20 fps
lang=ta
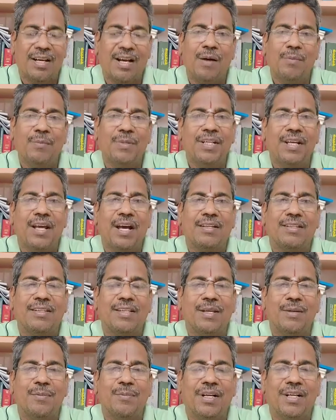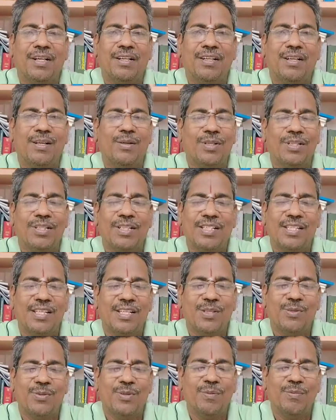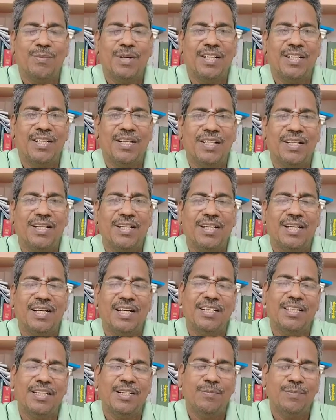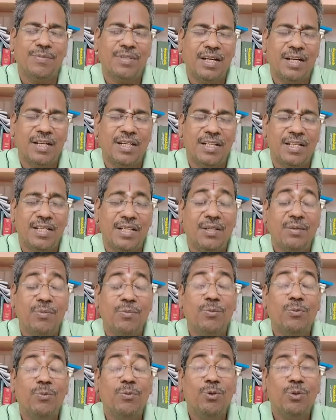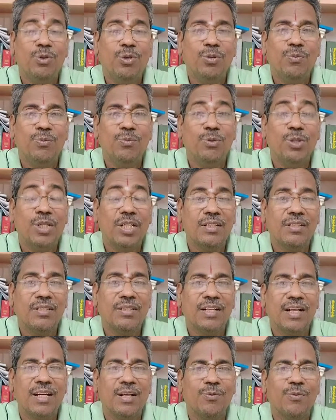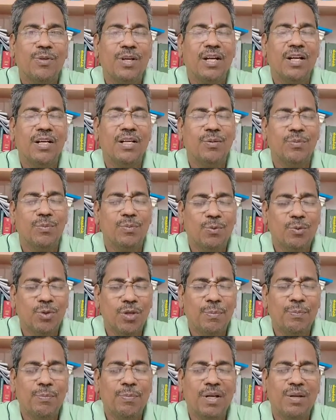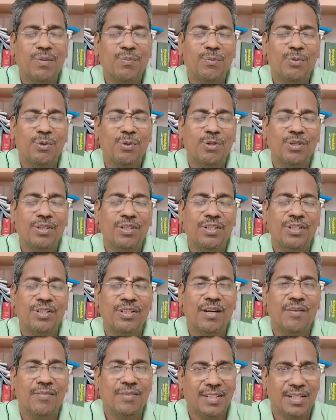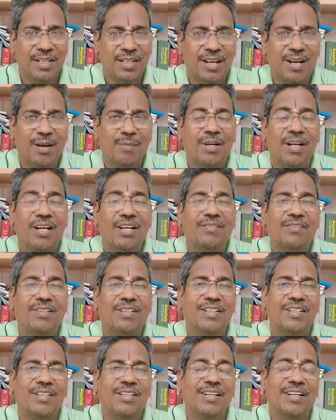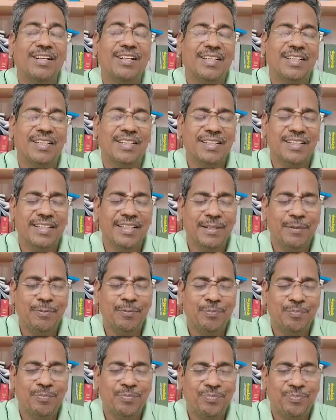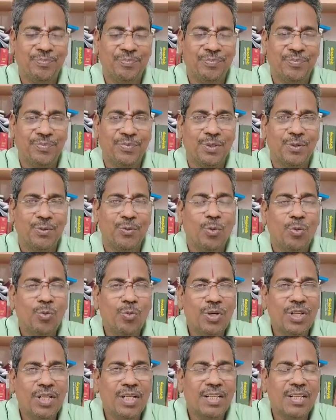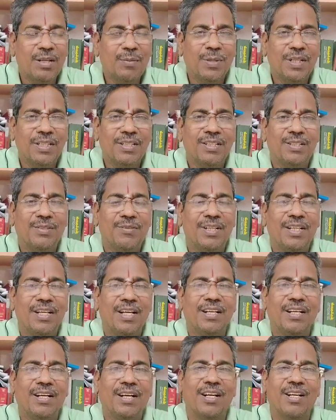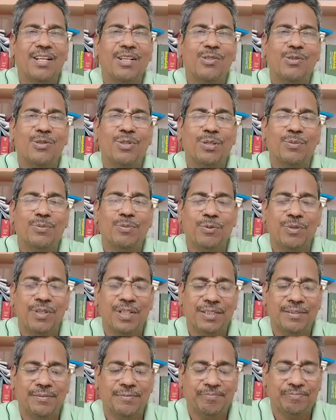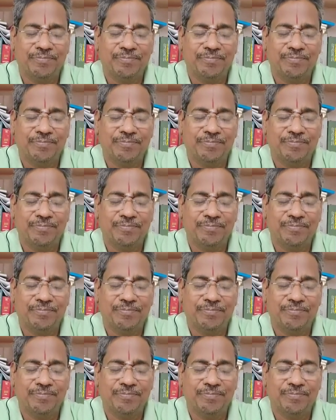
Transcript: ராமர் யார் தெரியுமா அவர் தசரதனுடைய மகன் இல்லை அதையும் தாண்டி முழு முதற் கடவுளான மூல பரம்பொருள் அவன் தான் ராமனாக வந்திருக்காங்கிறத ஒவ்வொரு கதாபாத்திரத்தின் வழியாக அழகாக சொல்லிட்டு போவார்